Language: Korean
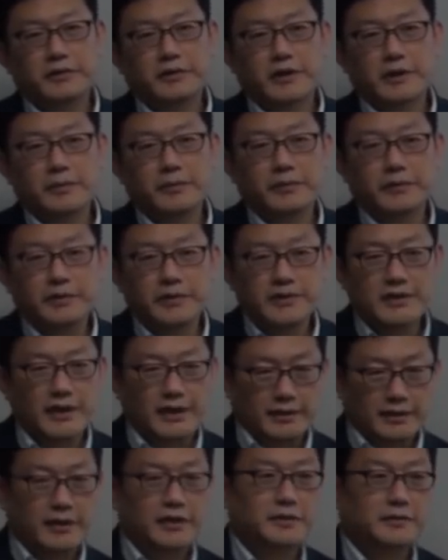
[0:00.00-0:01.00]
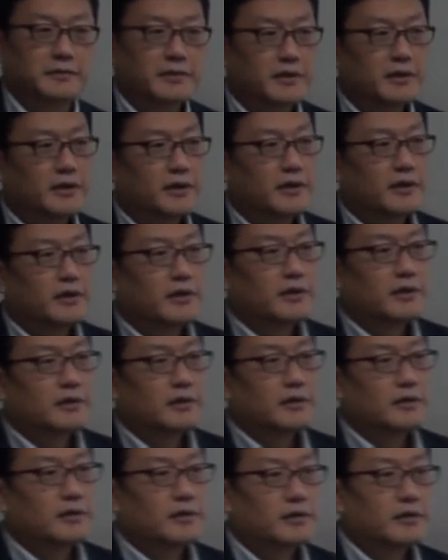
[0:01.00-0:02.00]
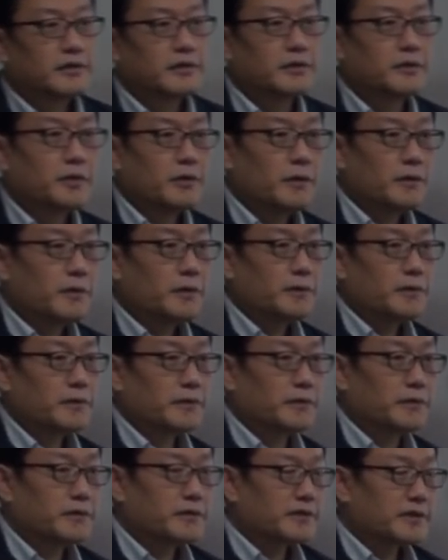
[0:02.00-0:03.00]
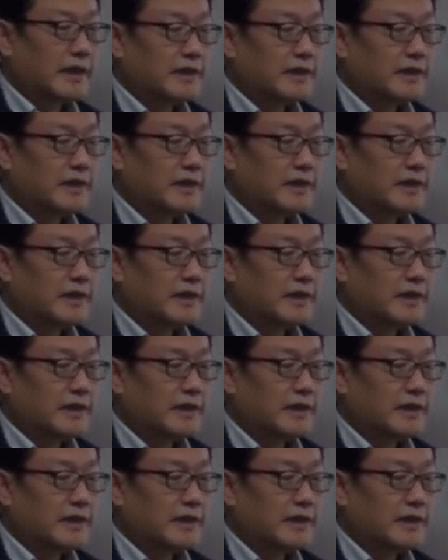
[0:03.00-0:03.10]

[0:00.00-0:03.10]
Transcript: 그렇게 보고 있지 않다는 그리고 어,